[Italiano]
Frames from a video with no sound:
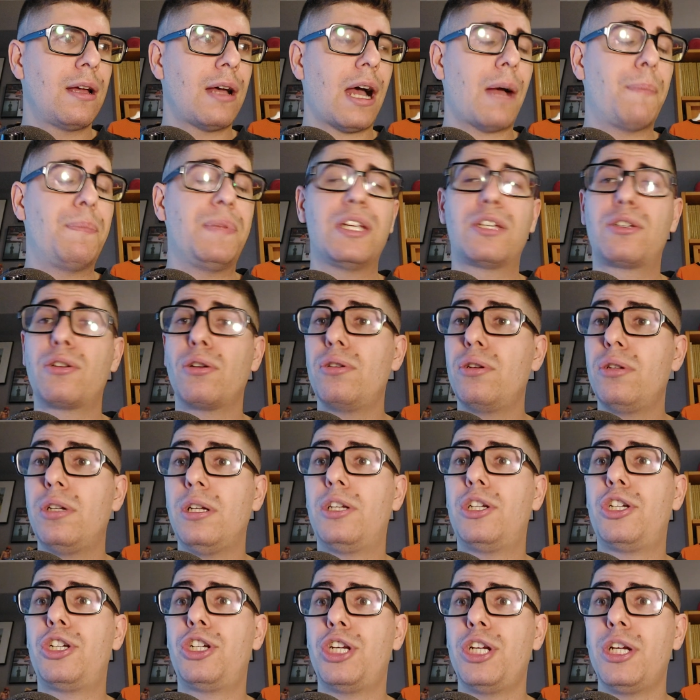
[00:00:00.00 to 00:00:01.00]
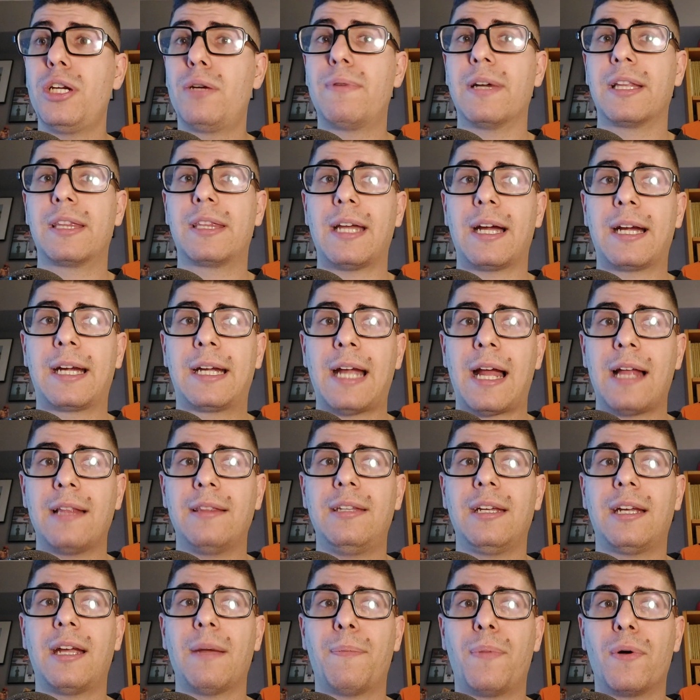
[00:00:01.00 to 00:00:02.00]
ha bisogno di 5
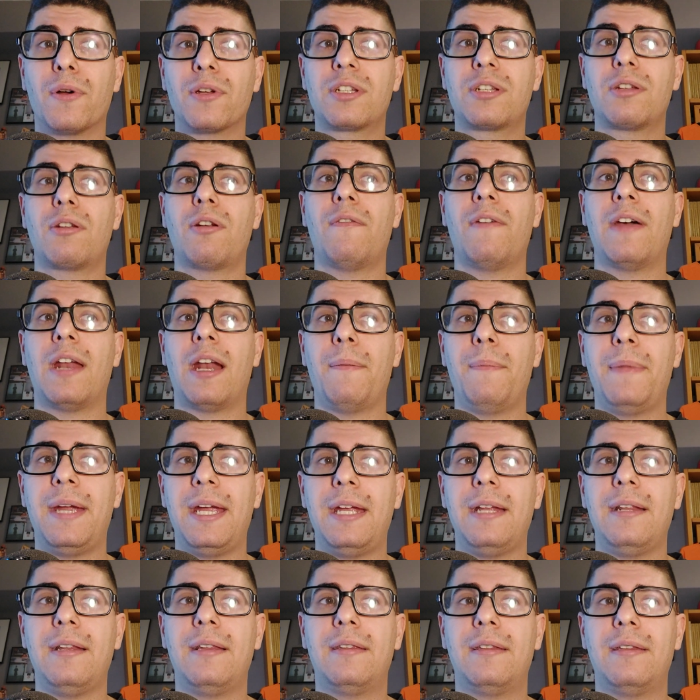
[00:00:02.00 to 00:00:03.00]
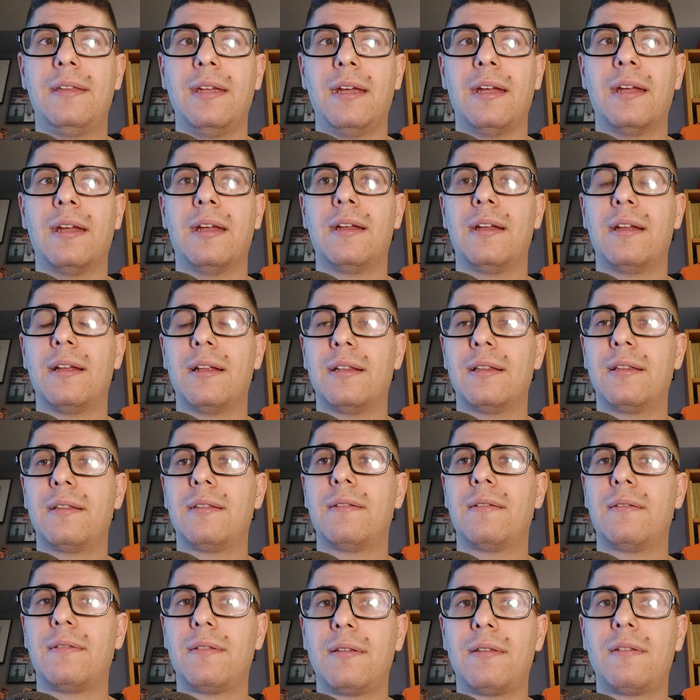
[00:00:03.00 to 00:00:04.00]
attaccanti che possano veramente
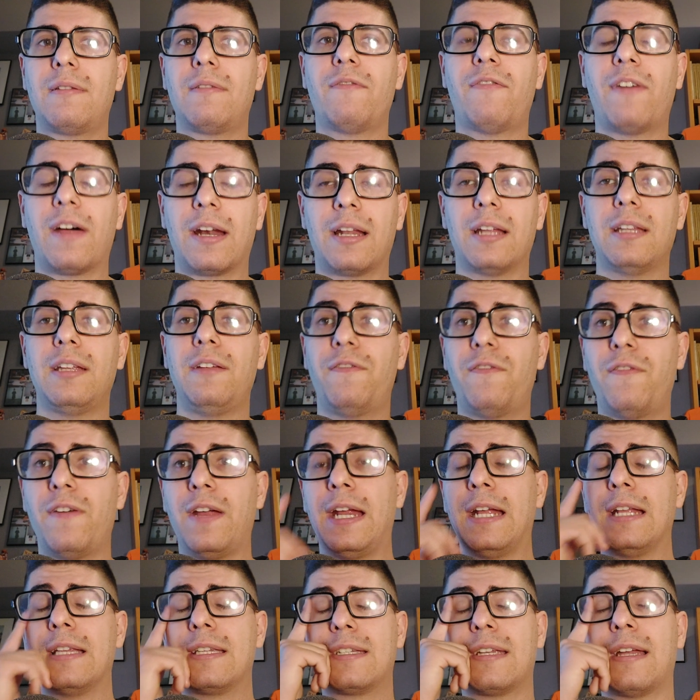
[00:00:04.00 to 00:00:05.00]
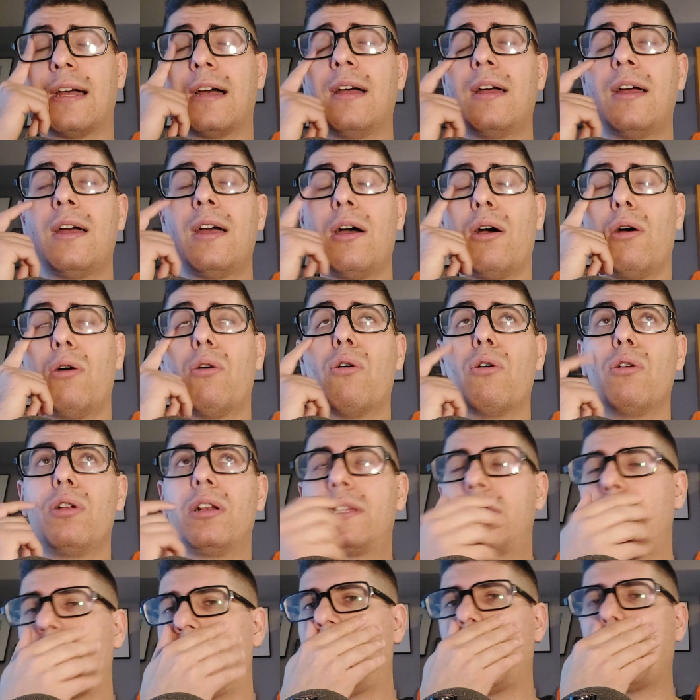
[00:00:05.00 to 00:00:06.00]
fare la differenza.
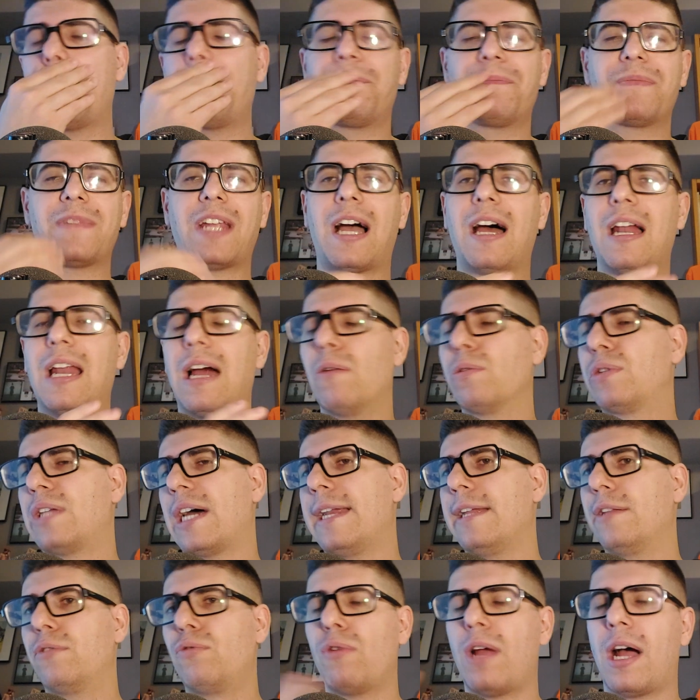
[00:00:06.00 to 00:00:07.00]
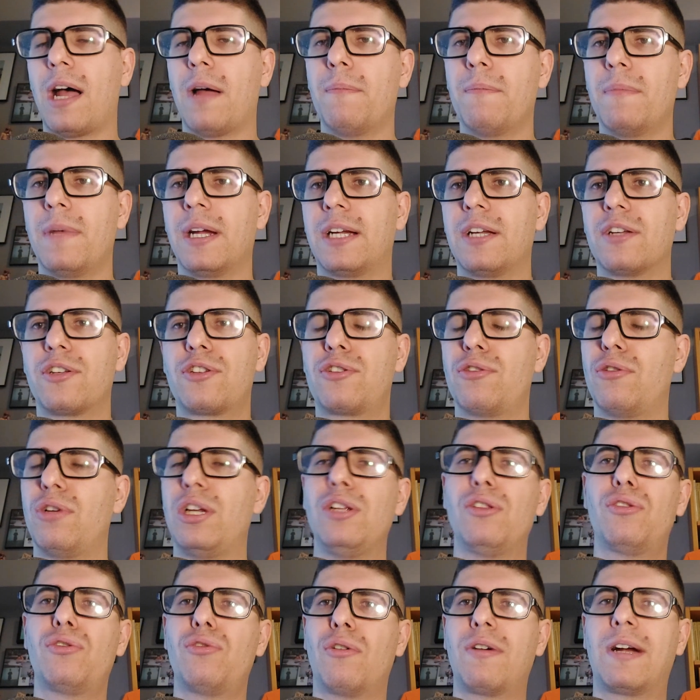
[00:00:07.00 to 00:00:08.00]
Oltre a Lautare e Turam che sono
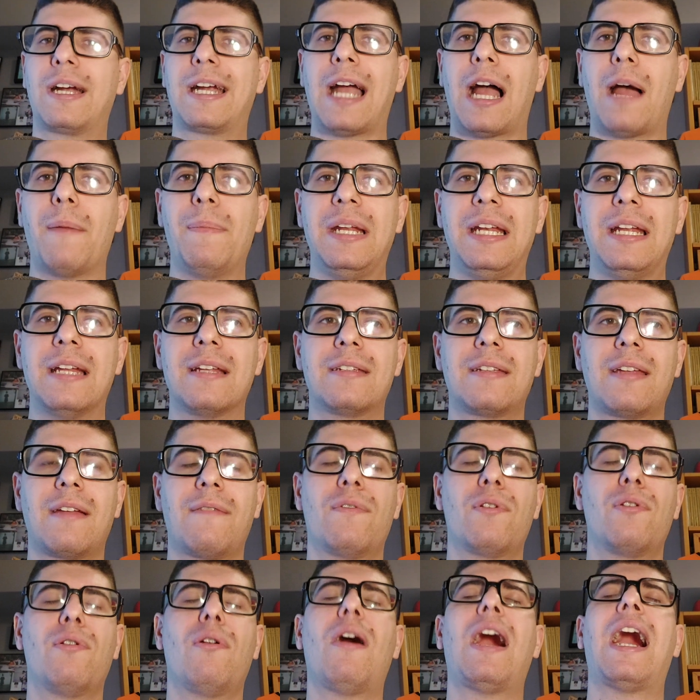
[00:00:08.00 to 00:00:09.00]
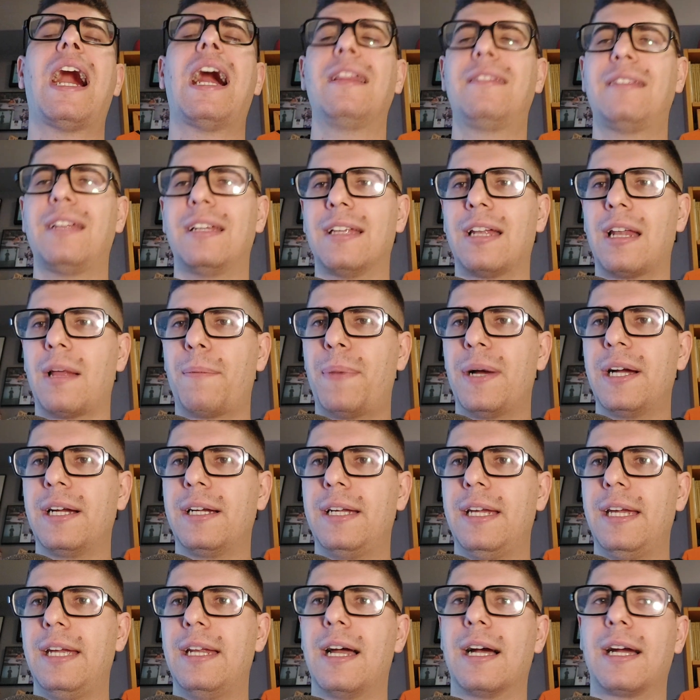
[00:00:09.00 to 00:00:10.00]
intoccabili, ne servono altri dalla
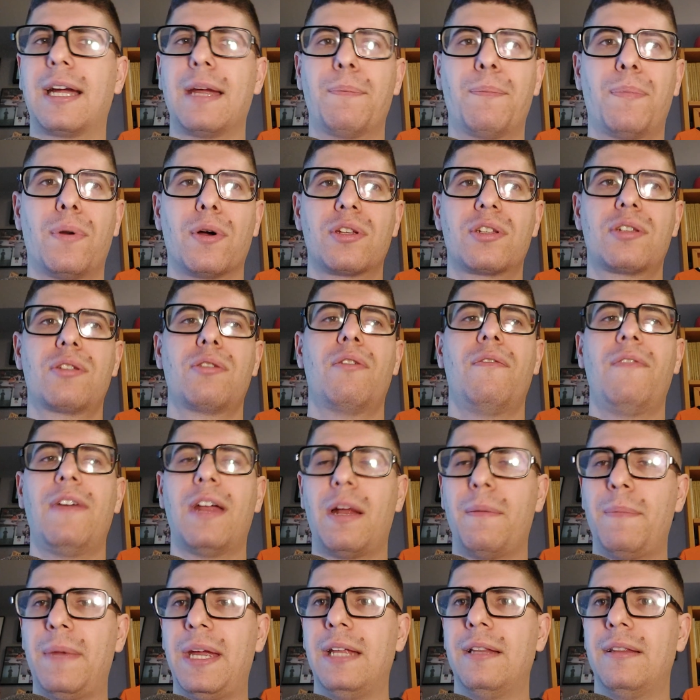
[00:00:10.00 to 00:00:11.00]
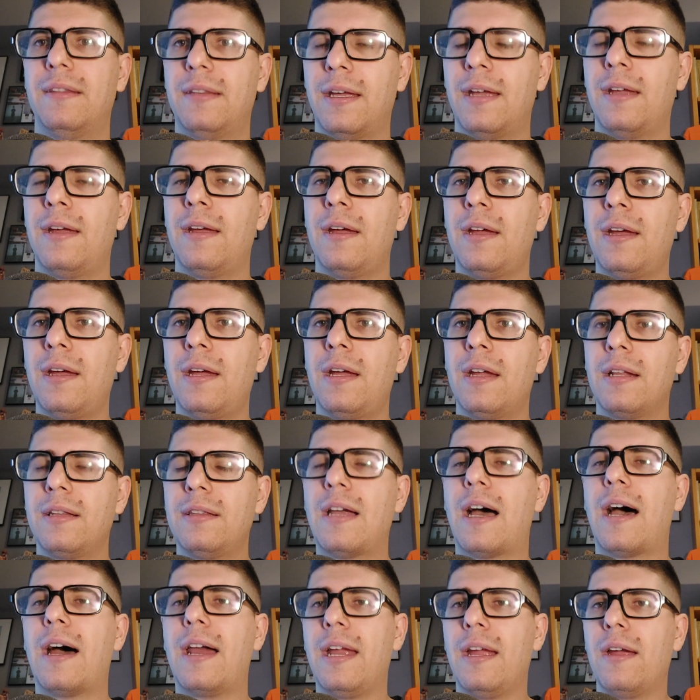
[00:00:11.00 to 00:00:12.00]
panchina che possono veramente
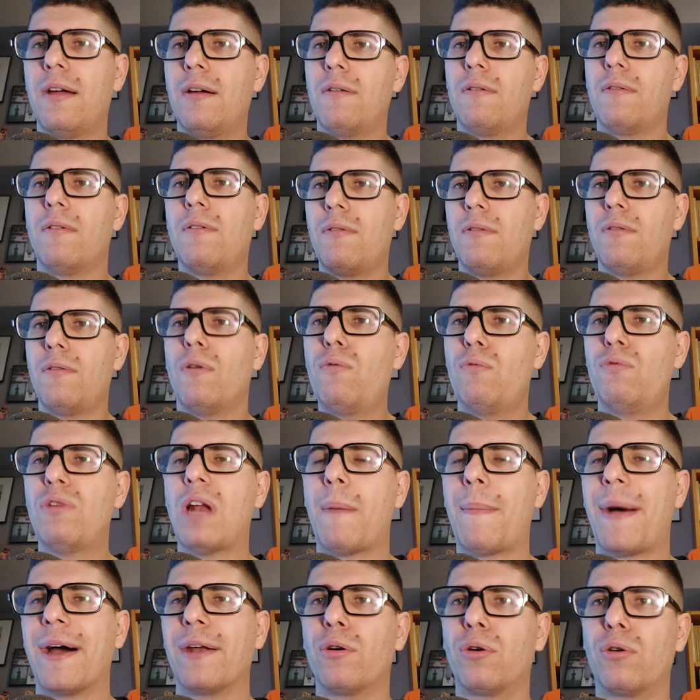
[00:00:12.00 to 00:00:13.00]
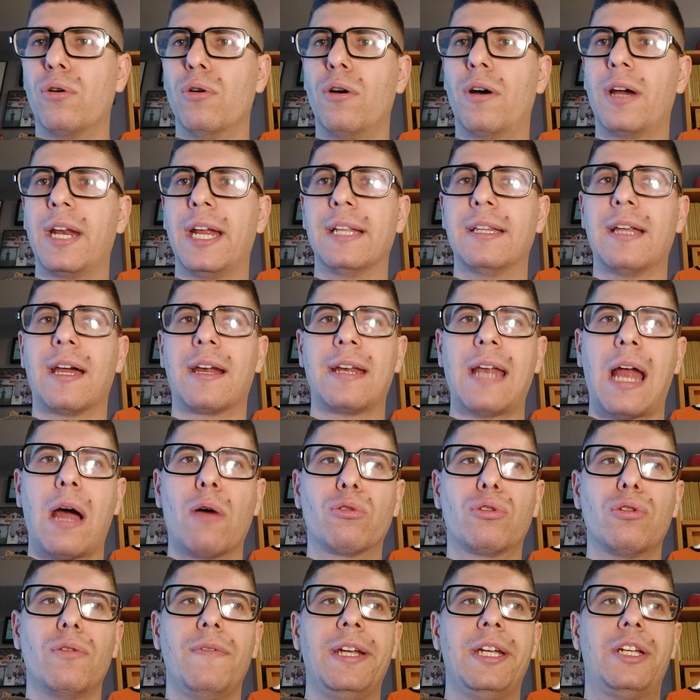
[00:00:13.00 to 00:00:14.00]
dare una mano concreta.
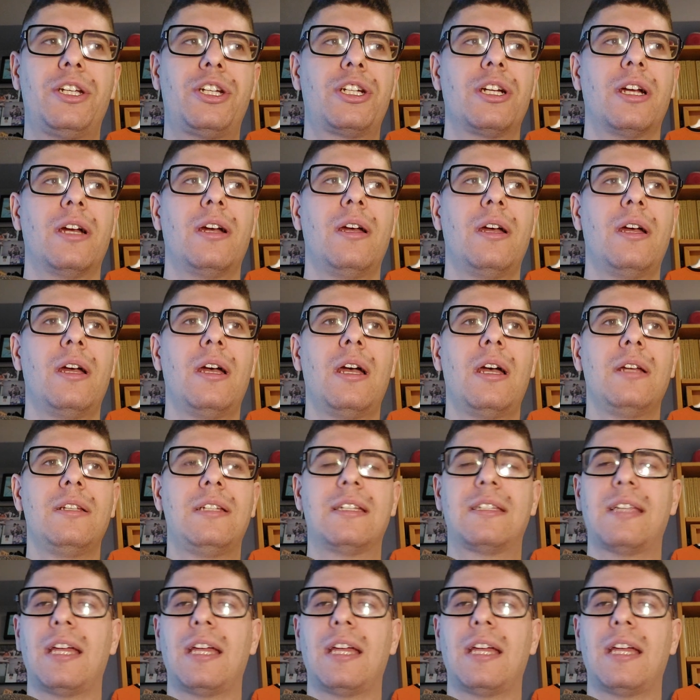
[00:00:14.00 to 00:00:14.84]
Arnautovic si